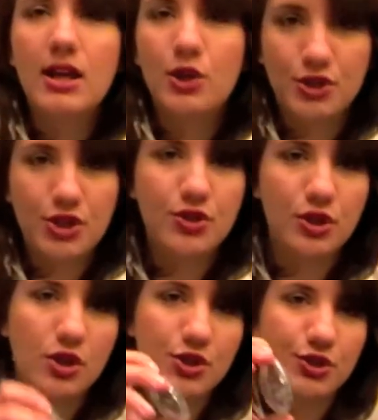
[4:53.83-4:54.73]
lo
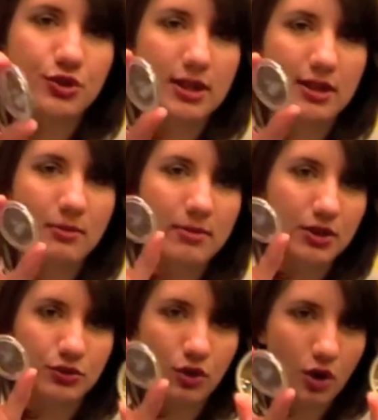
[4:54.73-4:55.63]
stesso costo
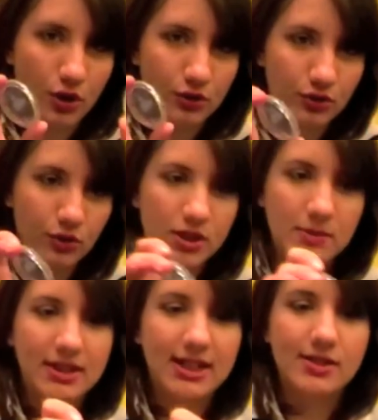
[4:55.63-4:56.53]
dell'ombretto cotto
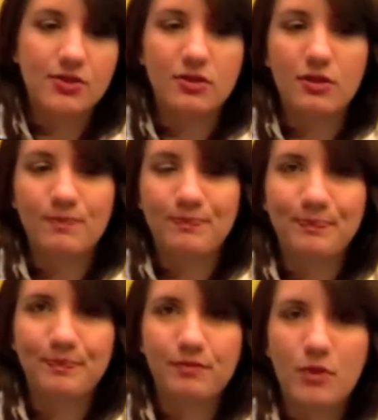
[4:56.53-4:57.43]
quindi praticamente sono mm,